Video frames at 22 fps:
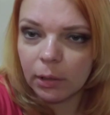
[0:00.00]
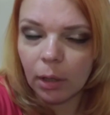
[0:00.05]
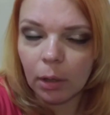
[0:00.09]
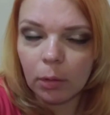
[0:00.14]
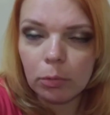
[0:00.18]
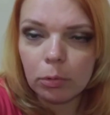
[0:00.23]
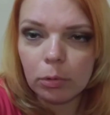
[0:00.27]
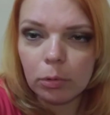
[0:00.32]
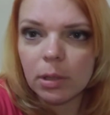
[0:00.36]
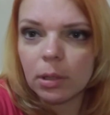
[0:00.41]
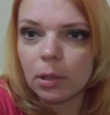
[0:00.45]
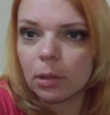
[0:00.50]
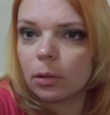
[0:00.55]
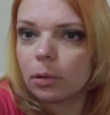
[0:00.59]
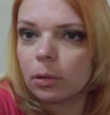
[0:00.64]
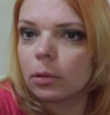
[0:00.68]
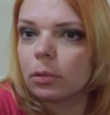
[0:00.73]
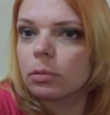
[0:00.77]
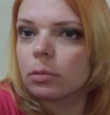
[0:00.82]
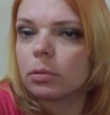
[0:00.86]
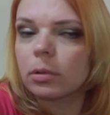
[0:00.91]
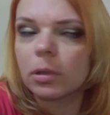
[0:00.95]
на курсы,
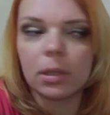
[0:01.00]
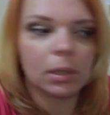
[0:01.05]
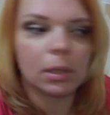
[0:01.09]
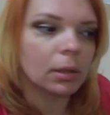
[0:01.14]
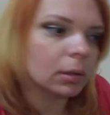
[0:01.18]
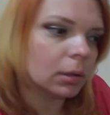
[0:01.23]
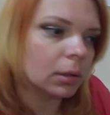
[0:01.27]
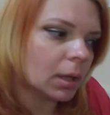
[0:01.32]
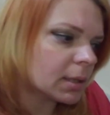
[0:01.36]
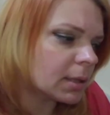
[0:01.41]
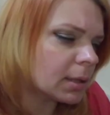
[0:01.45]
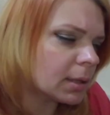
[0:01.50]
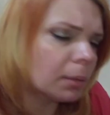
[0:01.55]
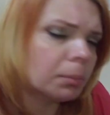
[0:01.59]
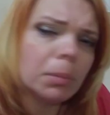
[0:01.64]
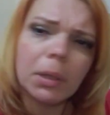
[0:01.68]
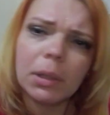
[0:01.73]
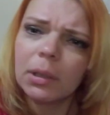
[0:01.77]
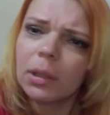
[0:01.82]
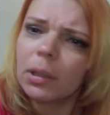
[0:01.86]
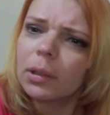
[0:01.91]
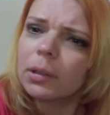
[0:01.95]
курсы классно,
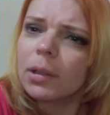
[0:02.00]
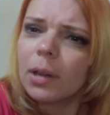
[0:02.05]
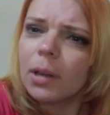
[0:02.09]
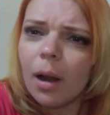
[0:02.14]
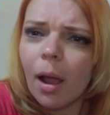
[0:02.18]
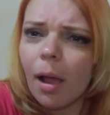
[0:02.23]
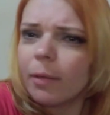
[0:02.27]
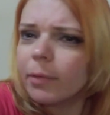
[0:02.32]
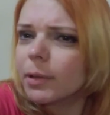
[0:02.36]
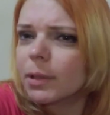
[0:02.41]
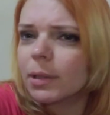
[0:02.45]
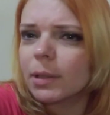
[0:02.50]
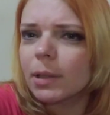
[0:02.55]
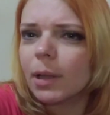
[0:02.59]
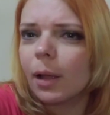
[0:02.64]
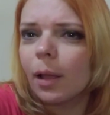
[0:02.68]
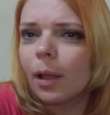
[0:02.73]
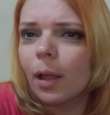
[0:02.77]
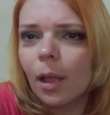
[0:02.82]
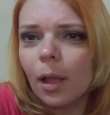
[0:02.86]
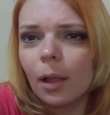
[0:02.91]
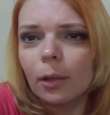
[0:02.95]
мне так нравится.
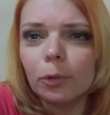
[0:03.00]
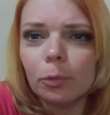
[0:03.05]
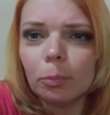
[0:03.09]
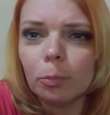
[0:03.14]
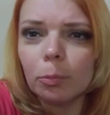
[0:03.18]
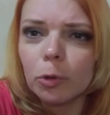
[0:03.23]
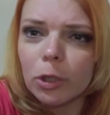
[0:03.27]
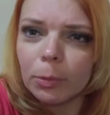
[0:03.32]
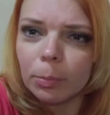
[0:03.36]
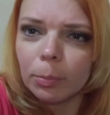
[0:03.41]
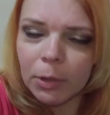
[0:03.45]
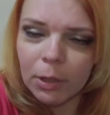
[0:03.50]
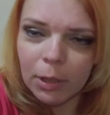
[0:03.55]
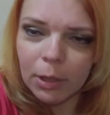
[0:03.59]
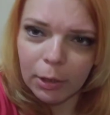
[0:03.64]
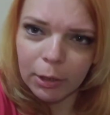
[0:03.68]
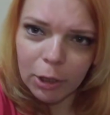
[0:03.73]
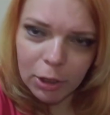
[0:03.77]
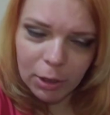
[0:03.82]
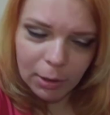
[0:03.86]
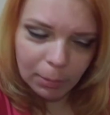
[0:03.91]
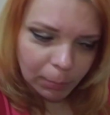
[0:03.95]
Ну, может быть,
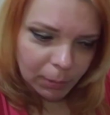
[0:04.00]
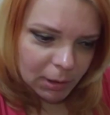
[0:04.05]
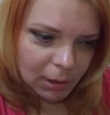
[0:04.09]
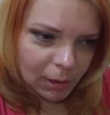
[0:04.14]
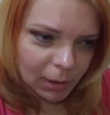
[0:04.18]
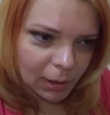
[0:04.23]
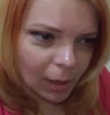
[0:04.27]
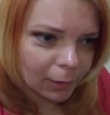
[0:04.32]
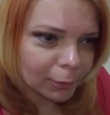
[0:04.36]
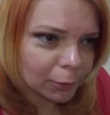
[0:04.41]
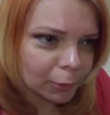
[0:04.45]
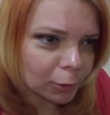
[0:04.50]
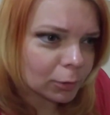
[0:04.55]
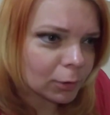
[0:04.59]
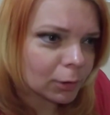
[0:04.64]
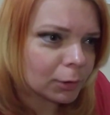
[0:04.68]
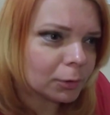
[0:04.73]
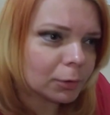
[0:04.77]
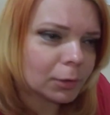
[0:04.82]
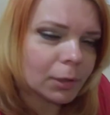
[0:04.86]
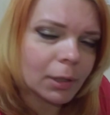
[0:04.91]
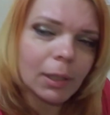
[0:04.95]
конечно, материал тот
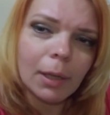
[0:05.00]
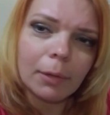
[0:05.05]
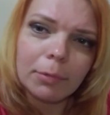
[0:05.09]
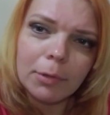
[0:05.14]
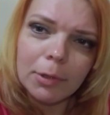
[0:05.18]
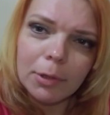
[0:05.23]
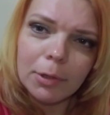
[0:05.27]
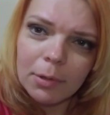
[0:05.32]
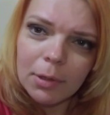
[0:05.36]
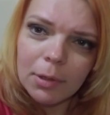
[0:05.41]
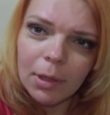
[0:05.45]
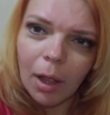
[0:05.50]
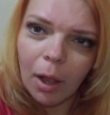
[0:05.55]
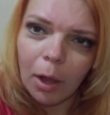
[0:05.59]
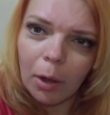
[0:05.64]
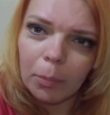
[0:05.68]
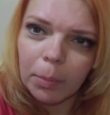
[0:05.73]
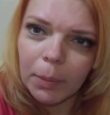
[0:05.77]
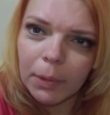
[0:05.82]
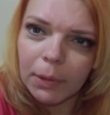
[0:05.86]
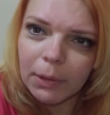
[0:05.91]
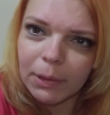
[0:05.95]
который я все знаю,
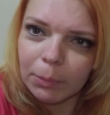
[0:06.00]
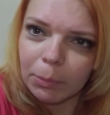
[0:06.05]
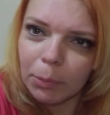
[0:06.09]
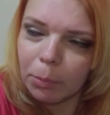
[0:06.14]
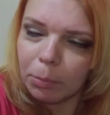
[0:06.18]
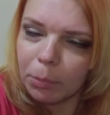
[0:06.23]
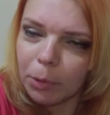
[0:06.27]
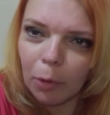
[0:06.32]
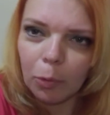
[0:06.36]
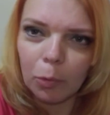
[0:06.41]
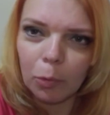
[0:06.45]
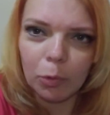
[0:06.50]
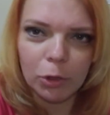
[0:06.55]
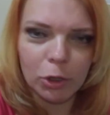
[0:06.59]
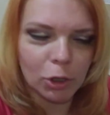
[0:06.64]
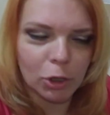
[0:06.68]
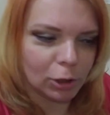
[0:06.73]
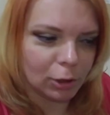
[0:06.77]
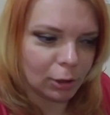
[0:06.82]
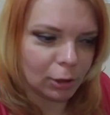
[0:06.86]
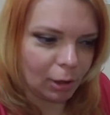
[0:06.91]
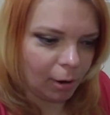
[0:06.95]
поэтому мне
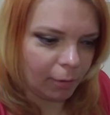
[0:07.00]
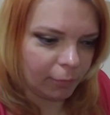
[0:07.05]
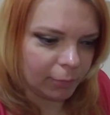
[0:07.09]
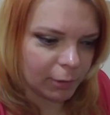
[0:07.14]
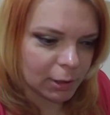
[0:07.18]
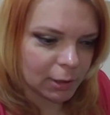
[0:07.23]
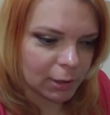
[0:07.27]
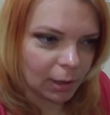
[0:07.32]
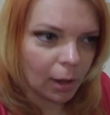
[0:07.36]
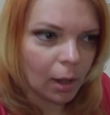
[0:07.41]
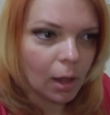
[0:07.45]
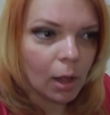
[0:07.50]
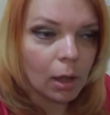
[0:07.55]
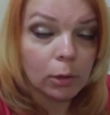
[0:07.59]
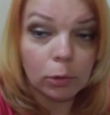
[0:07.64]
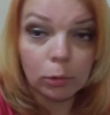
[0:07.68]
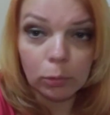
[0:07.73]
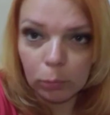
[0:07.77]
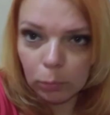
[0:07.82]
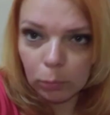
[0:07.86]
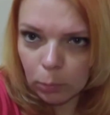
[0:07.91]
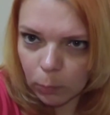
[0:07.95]
очень нравится.
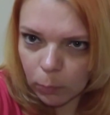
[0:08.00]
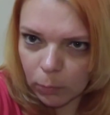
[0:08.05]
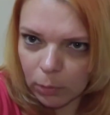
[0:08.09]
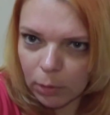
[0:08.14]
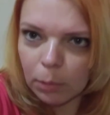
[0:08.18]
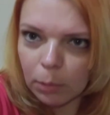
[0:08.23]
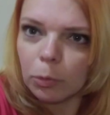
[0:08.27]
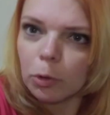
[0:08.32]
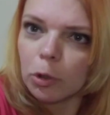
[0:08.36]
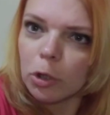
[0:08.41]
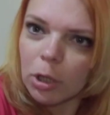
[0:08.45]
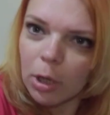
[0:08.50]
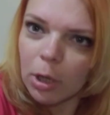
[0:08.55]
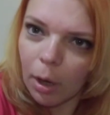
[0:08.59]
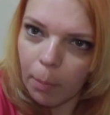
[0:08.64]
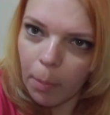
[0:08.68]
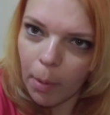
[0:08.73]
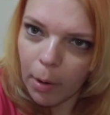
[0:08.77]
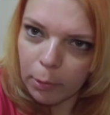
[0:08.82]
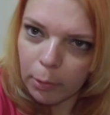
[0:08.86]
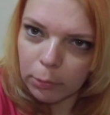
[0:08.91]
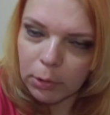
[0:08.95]
Ну, немножко
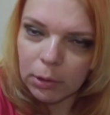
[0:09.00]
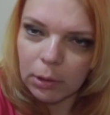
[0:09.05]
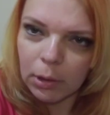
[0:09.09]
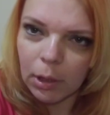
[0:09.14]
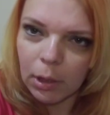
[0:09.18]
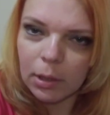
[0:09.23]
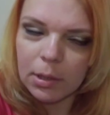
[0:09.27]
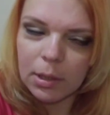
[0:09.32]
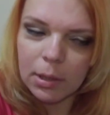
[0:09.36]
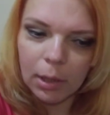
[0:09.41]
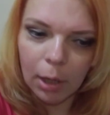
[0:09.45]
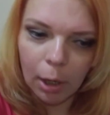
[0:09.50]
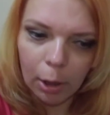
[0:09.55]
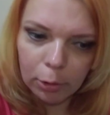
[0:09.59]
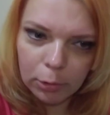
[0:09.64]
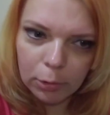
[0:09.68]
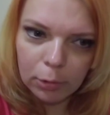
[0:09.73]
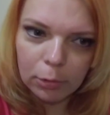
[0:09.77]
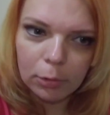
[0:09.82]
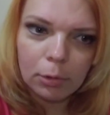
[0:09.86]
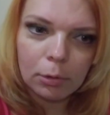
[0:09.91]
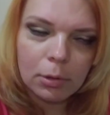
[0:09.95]
обороты
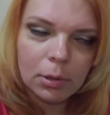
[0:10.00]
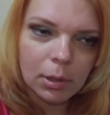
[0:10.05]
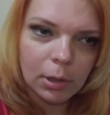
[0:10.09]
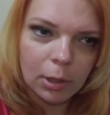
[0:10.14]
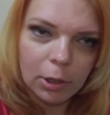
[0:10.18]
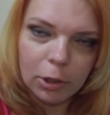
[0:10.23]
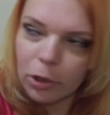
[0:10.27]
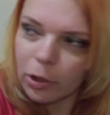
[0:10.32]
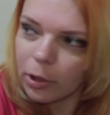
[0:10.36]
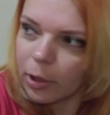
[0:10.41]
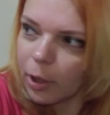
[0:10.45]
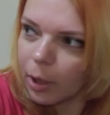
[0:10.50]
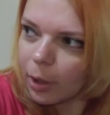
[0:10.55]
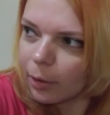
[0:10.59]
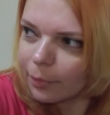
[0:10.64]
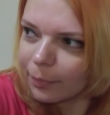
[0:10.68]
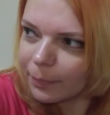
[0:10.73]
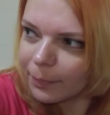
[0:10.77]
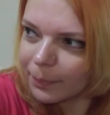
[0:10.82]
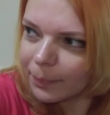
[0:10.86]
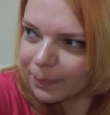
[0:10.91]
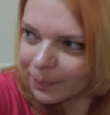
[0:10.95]
нарастают, идет Знаешь, сложнее.
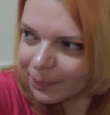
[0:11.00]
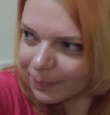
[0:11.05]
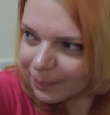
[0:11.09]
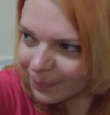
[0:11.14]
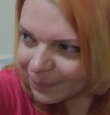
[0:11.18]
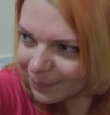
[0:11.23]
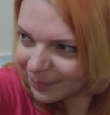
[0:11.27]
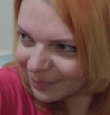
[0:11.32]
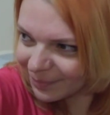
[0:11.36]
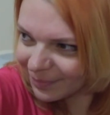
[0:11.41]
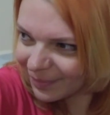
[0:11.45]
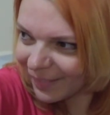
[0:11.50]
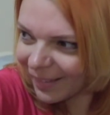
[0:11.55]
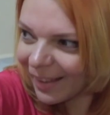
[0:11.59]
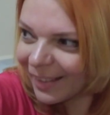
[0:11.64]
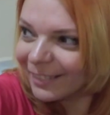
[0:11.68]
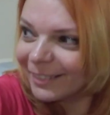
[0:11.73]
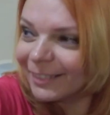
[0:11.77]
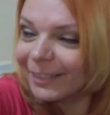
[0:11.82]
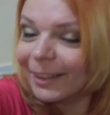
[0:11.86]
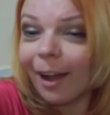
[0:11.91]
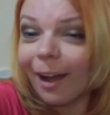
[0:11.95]
Как перестанешь понимать?
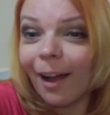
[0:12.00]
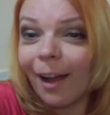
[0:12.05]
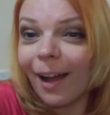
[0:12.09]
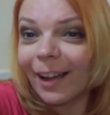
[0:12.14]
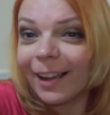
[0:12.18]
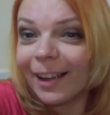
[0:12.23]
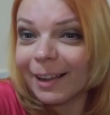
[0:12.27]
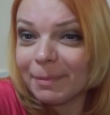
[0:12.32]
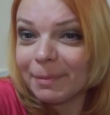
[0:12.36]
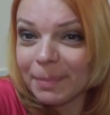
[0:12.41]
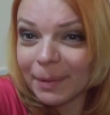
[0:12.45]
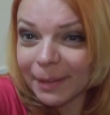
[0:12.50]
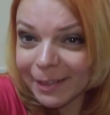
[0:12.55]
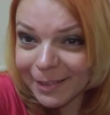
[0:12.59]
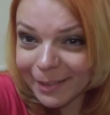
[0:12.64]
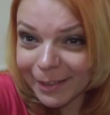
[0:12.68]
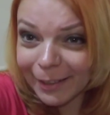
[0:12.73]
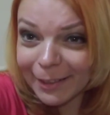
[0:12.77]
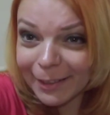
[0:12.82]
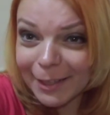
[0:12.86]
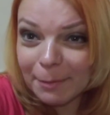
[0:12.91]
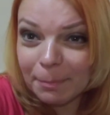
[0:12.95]
Да, как
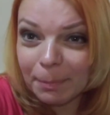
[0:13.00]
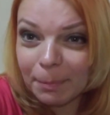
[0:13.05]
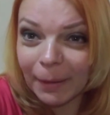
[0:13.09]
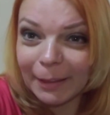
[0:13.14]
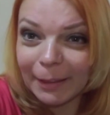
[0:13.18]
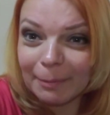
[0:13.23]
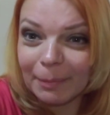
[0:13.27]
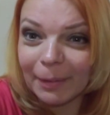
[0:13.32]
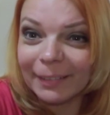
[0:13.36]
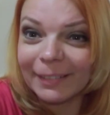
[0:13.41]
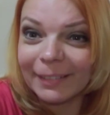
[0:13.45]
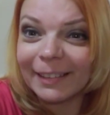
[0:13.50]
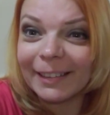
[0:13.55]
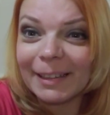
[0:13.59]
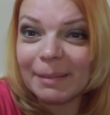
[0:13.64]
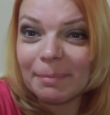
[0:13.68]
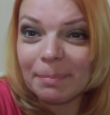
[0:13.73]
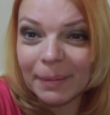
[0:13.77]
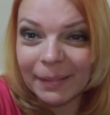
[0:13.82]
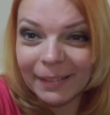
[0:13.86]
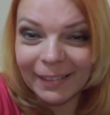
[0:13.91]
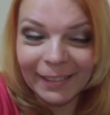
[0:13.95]
перестанешь понимать, так и,
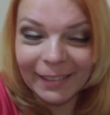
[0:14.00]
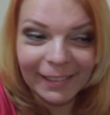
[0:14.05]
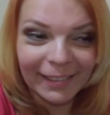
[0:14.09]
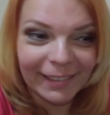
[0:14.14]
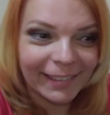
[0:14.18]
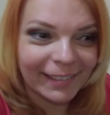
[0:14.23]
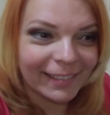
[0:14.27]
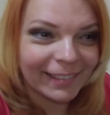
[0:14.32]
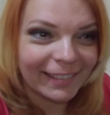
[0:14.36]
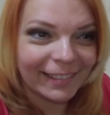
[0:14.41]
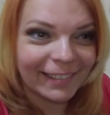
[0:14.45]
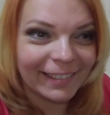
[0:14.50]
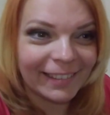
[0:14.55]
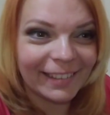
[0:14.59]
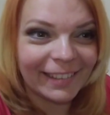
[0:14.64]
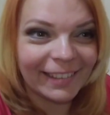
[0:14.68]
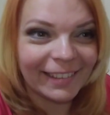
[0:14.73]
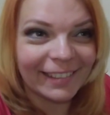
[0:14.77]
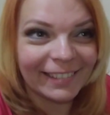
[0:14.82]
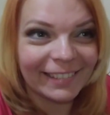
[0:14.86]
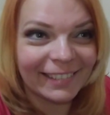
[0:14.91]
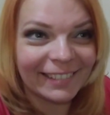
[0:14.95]
пер...
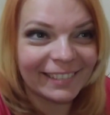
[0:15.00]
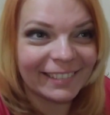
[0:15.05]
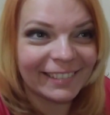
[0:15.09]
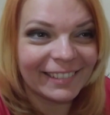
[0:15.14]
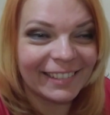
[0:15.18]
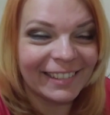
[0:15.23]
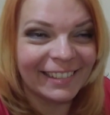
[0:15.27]
и